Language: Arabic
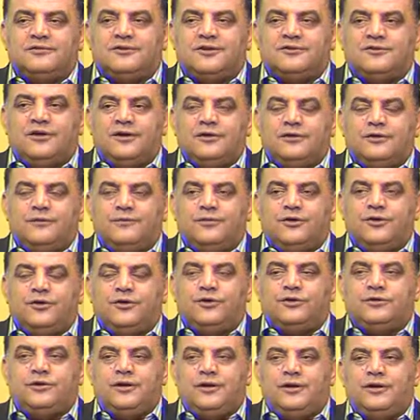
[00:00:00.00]
اتصلت فيه
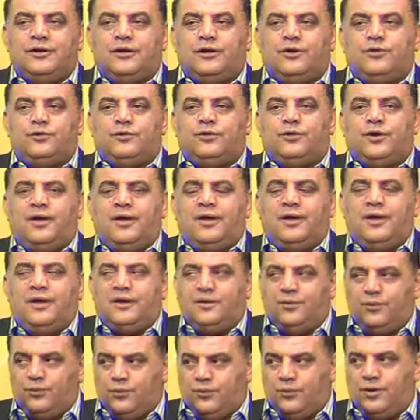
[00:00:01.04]
قلت لي انه راح
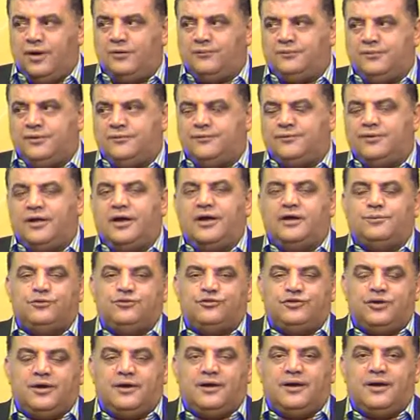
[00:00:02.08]
وخففنا
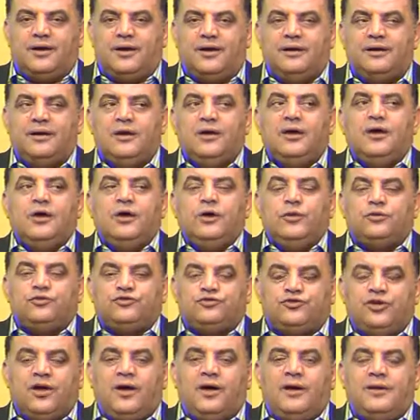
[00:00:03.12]
هالمشكله هاي وان
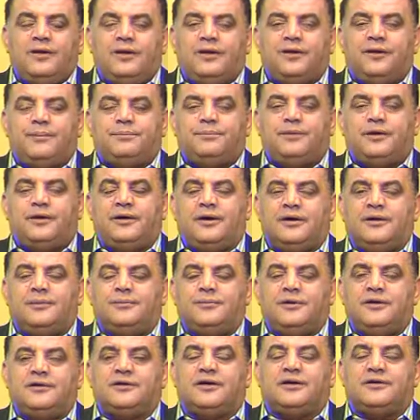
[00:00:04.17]
شاء الله ربي احنا
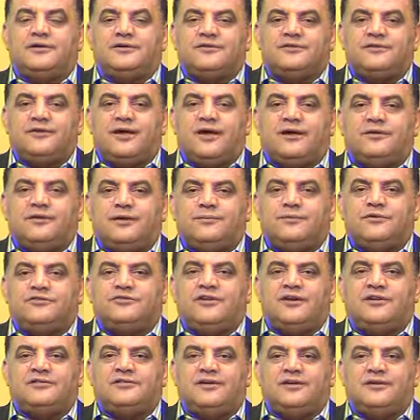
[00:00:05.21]
بنقدر نساعدك في
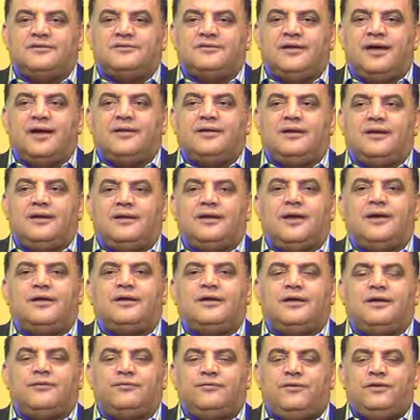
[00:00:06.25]
الجلسه الثانيه لكي
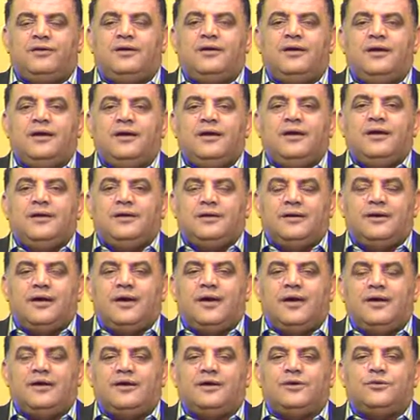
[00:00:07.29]
نخفيه
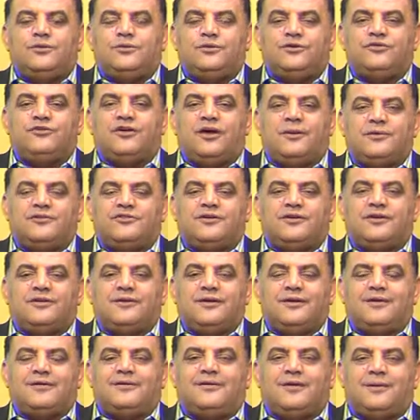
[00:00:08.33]
نهائيا وترجع
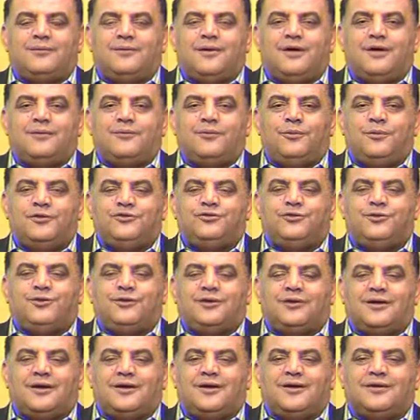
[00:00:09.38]
بشرتك تمام
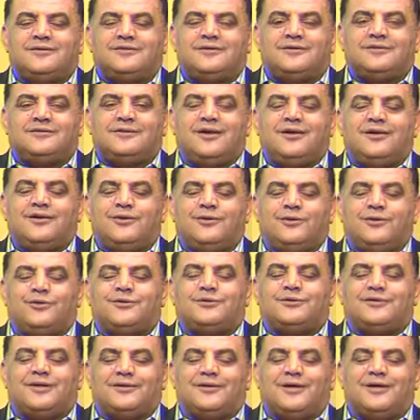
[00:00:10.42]
وبشكرك على اتصالك
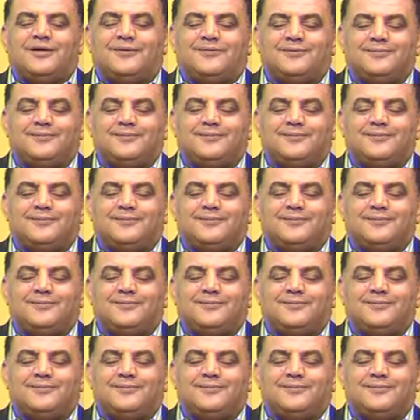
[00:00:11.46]
اخت ندى